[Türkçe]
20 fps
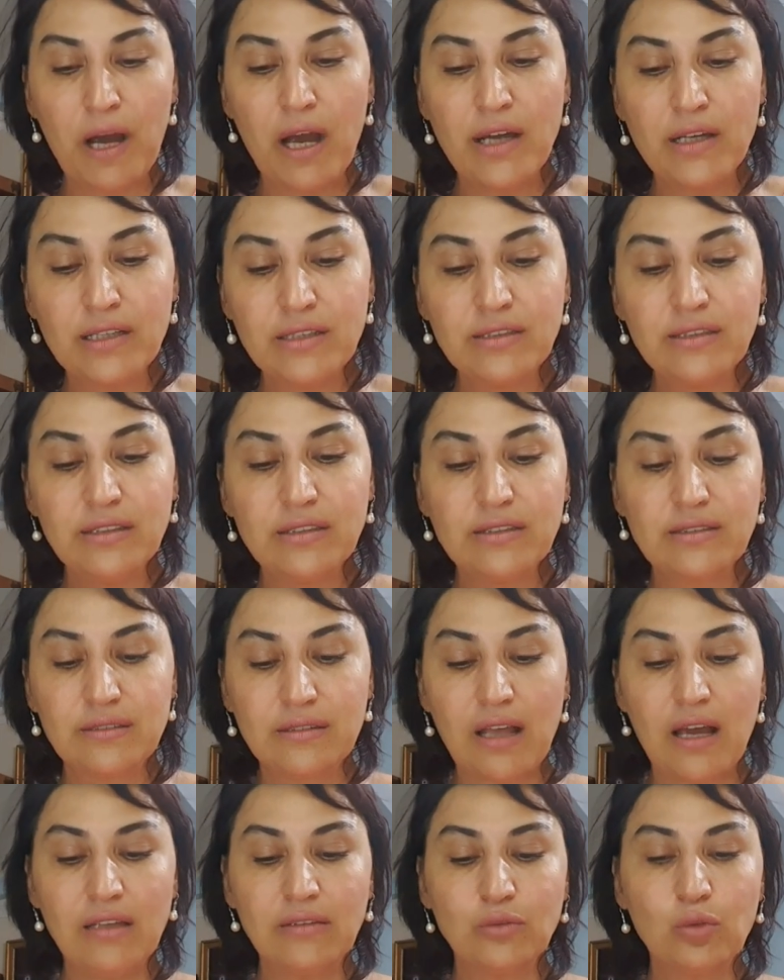
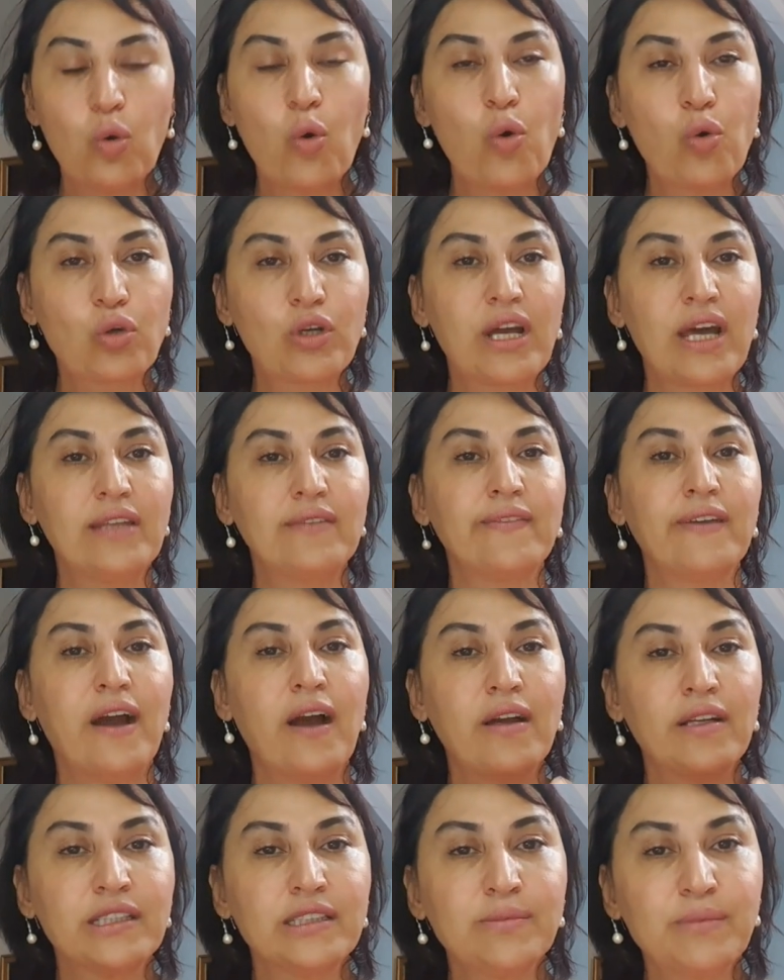ayrılıktan korkan ve
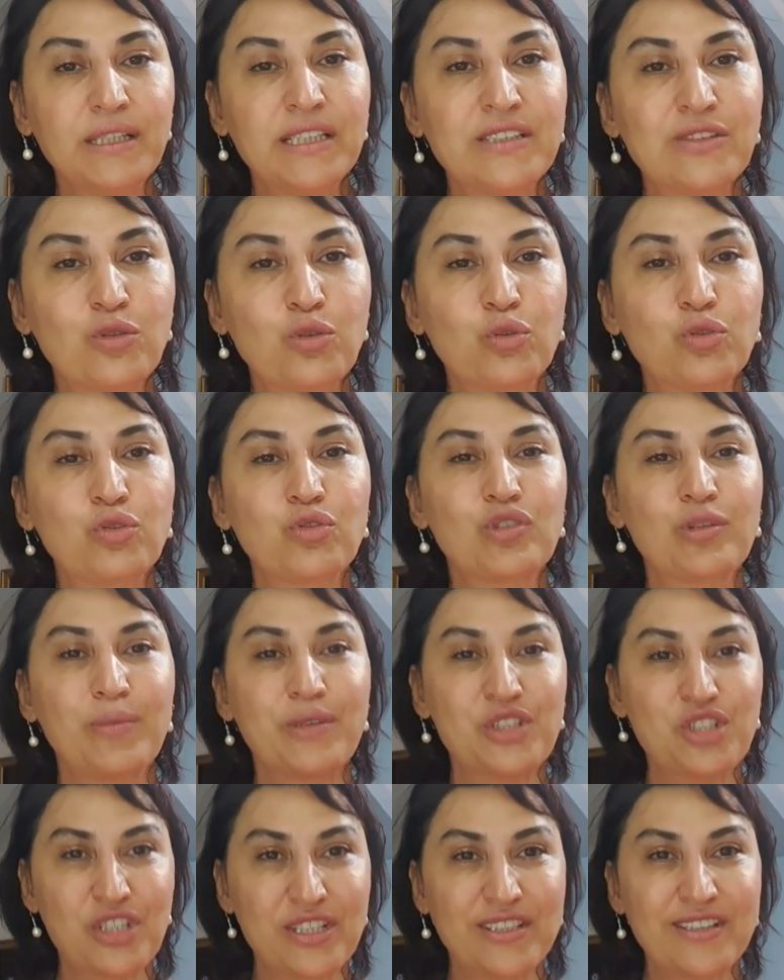ayrılmak istiyorsunuz
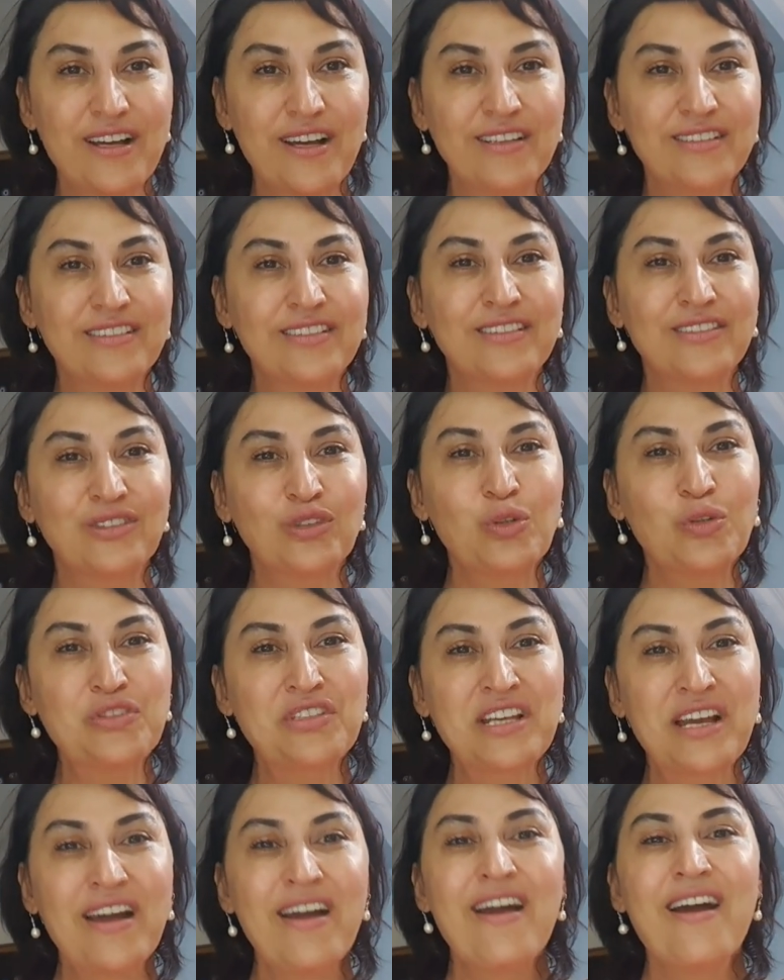ama cesaretiniz
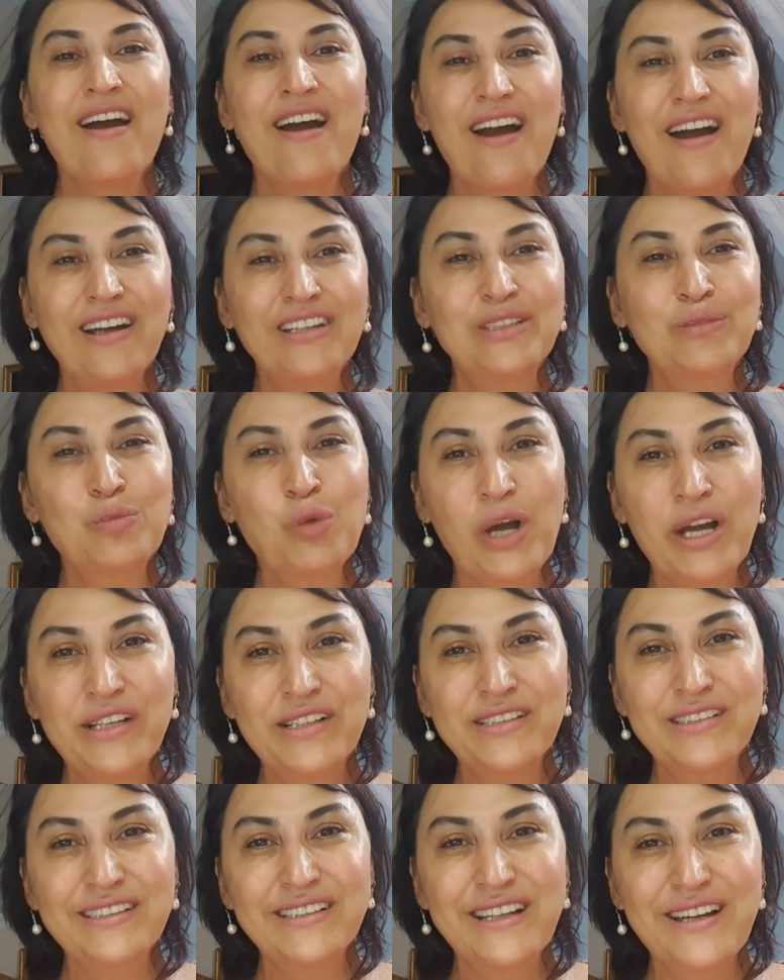yoksa artık bu
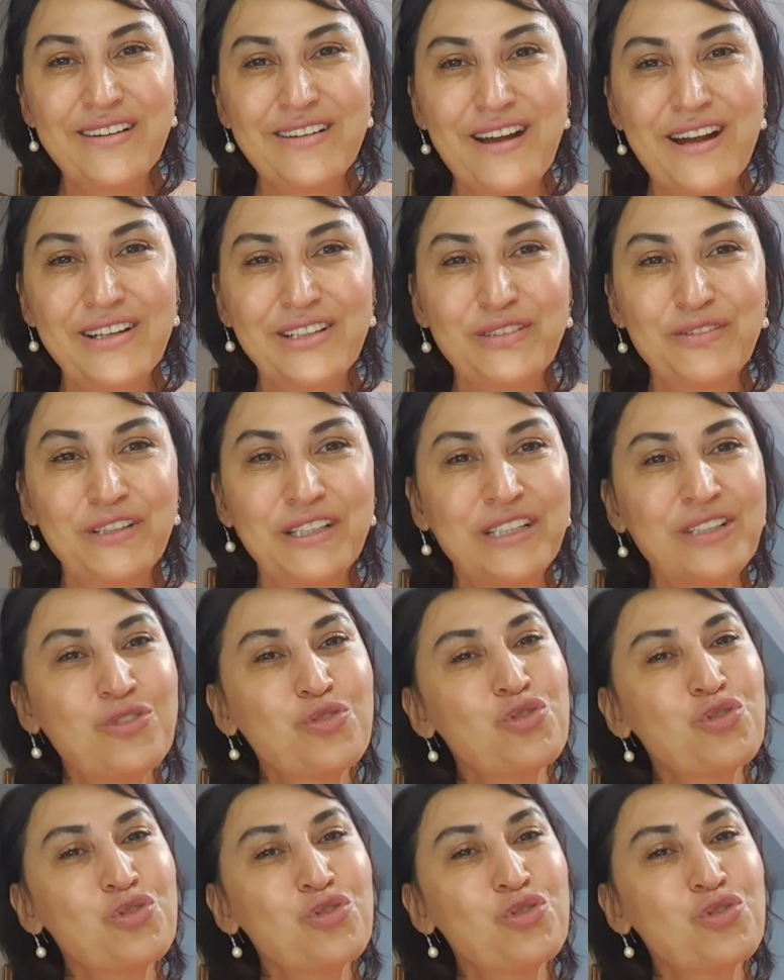ayrılık kararını verin.